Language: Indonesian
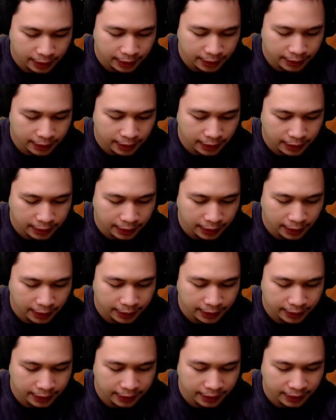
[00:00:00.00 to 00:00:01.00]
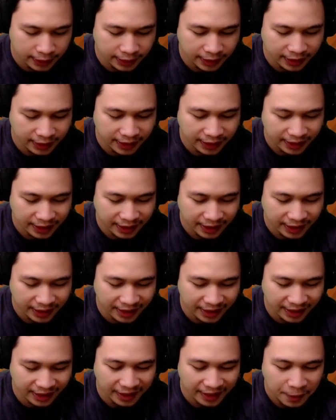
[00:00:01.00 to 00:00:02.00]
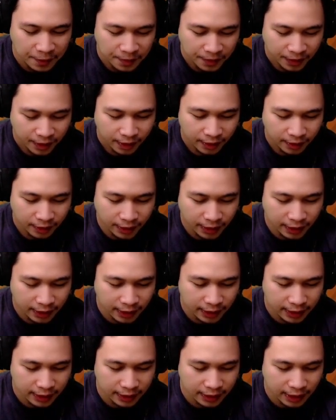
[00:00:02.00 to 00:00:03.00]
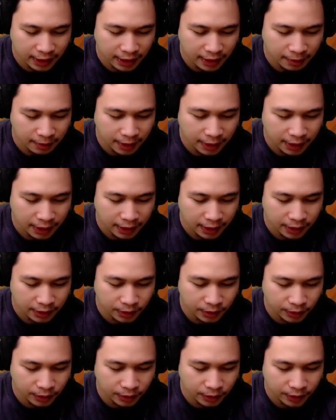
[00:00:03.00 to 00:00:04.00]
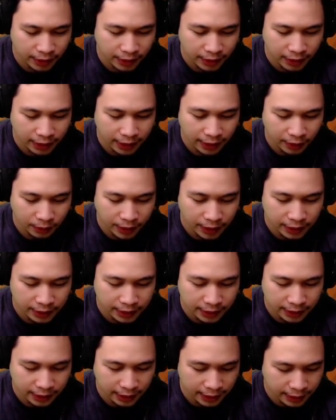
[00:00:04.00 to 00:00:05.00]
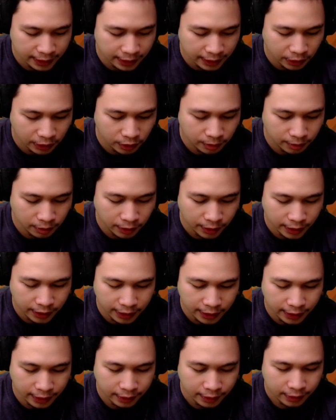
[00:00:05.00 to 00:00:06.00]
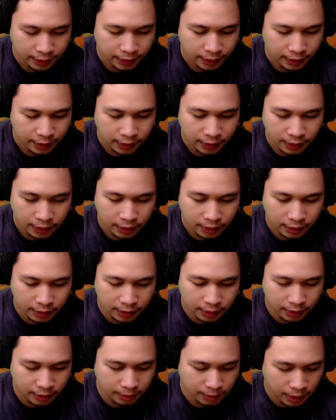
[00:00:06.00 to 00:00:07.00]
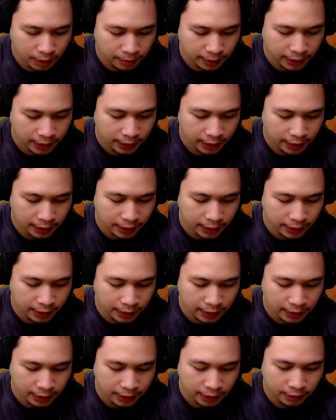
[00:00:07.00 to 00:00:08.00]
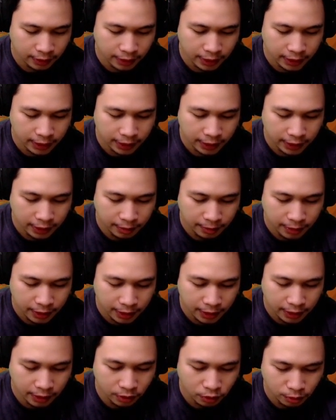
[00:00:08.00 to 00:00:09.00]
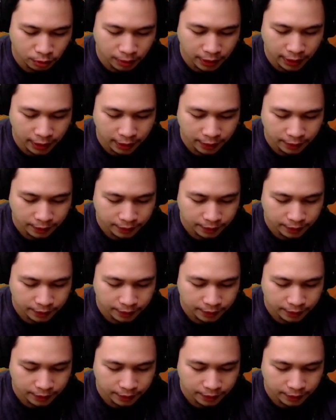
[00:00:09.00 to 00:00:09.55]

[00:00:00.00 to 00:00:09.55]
aja adik-adik yang terkedik-kedik ya. Oke, kita bakalan turunin lewat sini aja, lewat bawah aja ya. Ah, barbar yang king kita taruh di sini aja biar jadi tumbal ya.